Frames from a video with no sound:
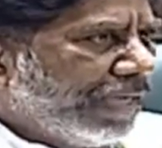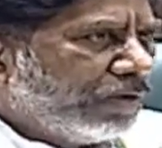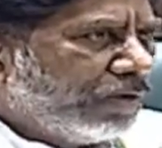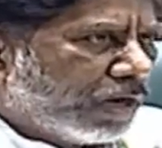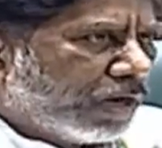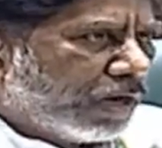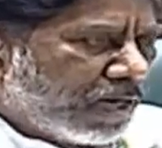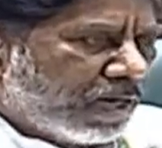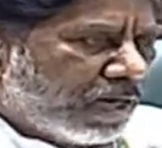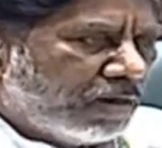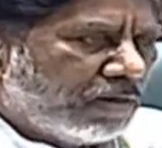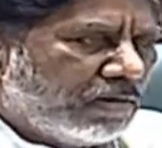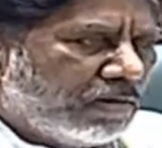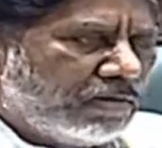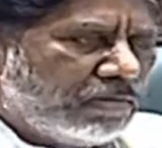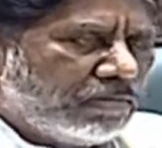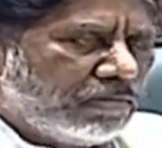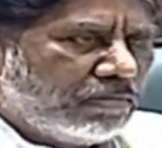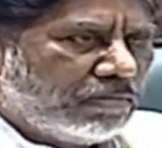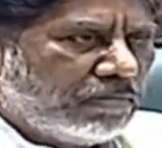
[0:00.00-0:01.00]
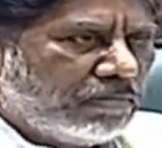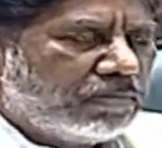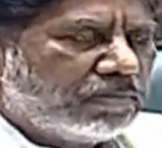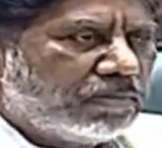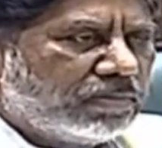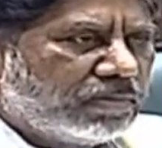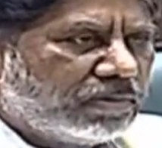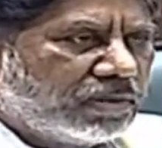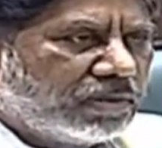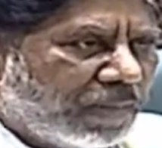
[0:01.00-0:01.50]
మీరు ఒక
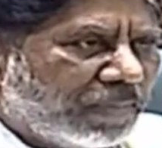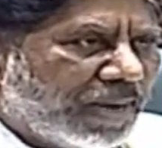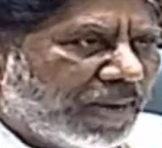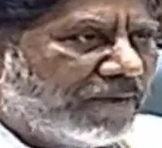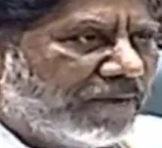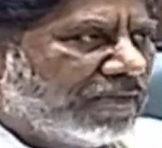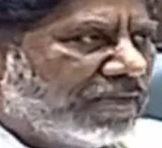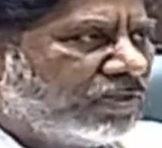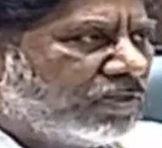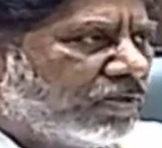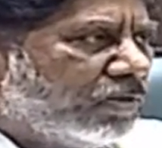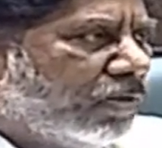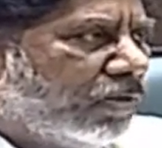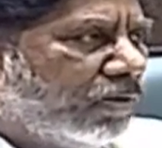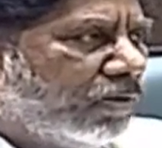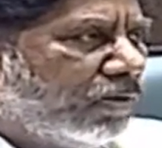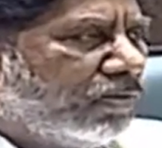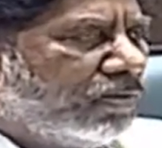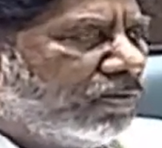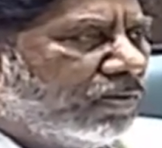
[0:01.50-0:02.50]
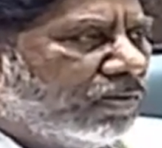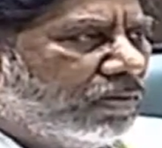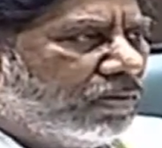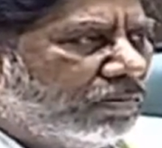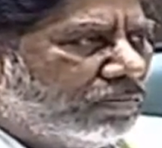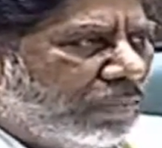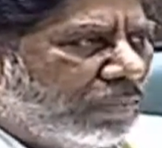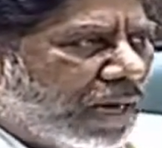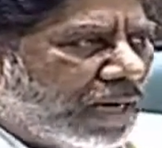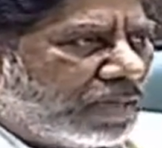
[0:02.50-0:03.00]
సమావేశంలో
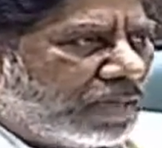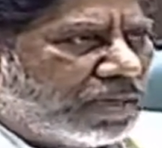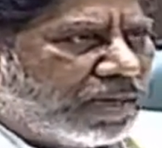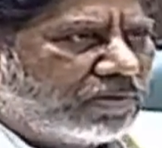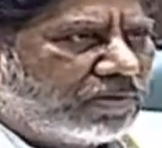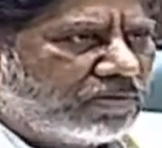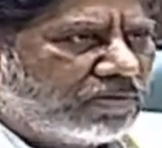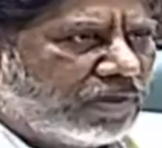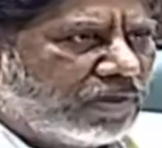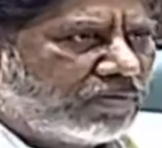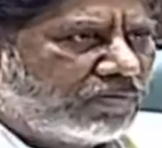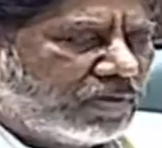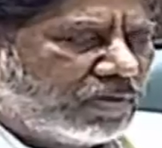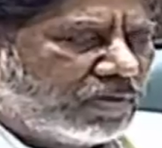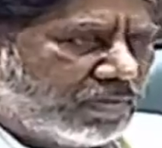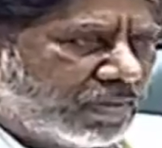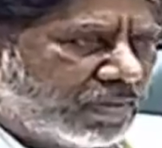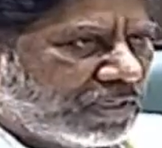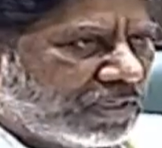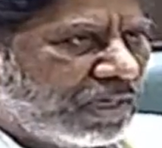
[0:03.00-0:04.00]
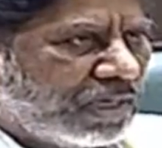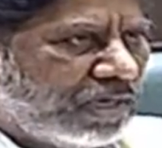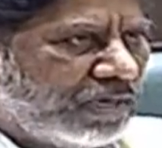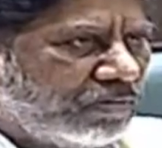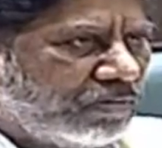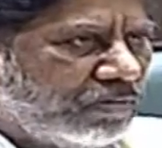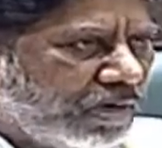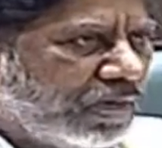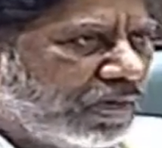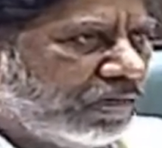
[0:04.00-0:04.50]
మాట్లాడుతున్నటువంటి
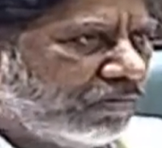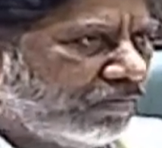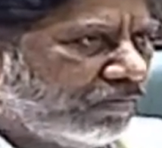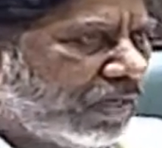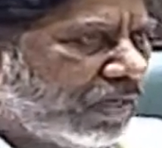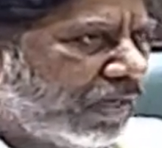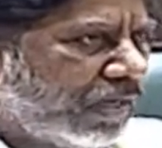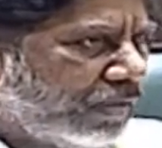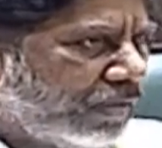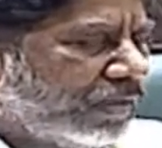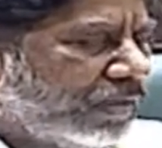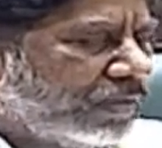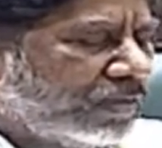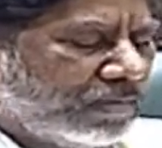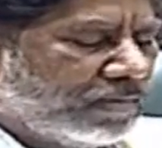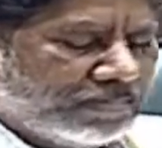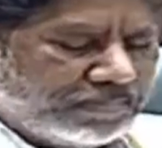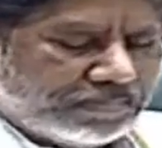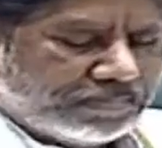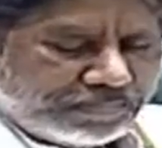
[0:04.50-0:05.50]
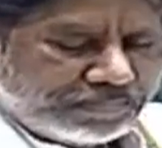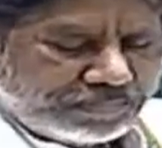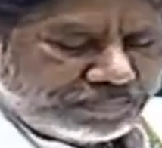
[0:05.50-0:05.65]
ప్రసంగాన్ని కూడా నేను విన్నాను అధ్యక్ష